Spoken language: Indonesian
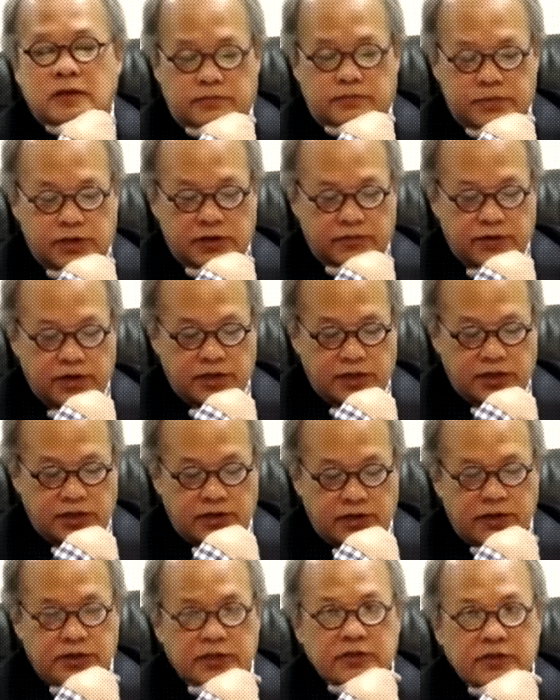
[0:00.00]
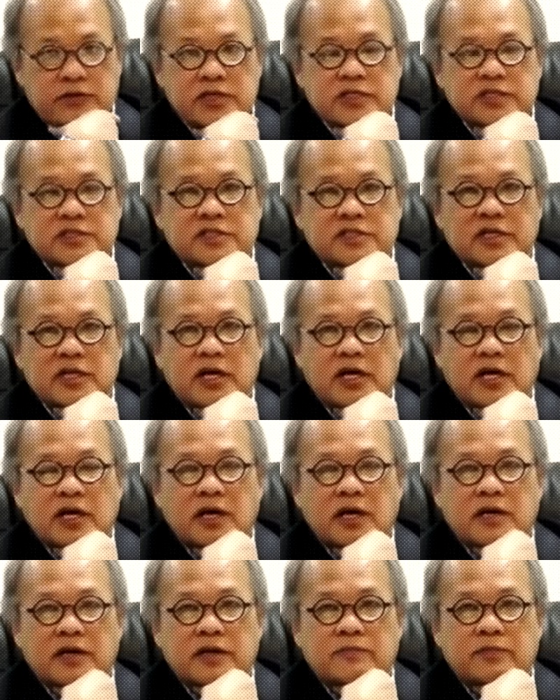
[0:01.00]
bahwa
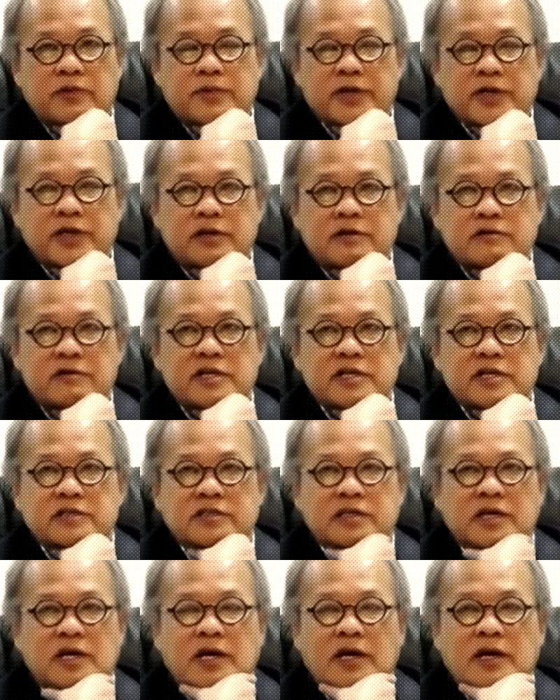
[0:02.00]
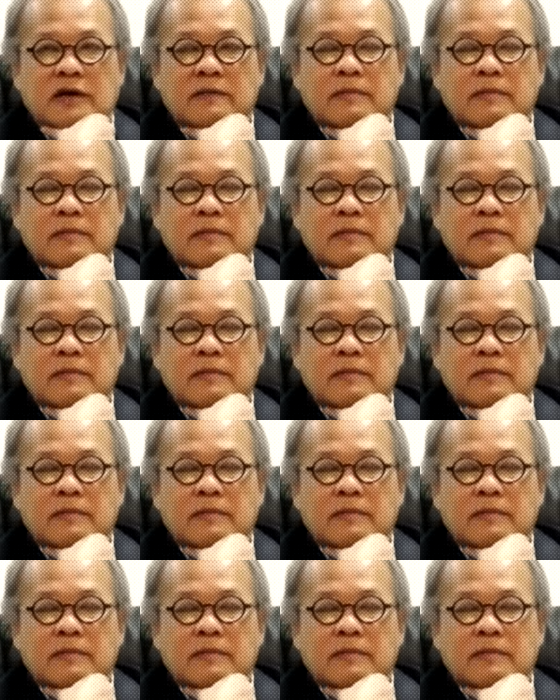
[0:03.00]
Indonesia, Republik Indonesia,